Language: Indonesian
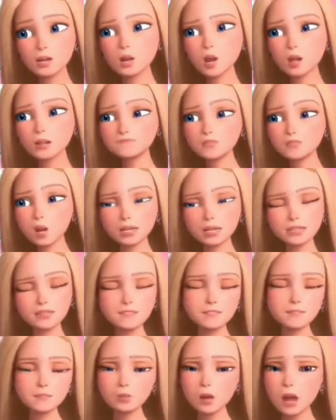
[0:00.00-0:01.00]
Di luar Nurul,
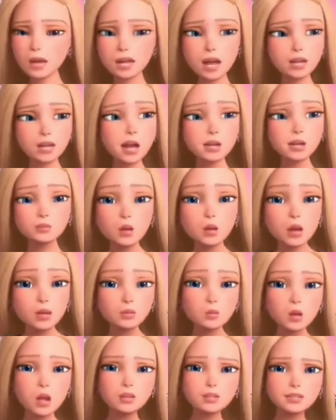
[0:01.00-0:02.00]
gak habis pikirin dan
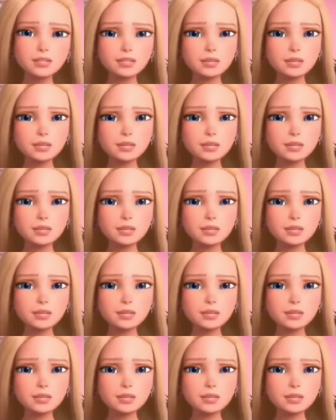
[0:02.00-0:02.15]
gak masuk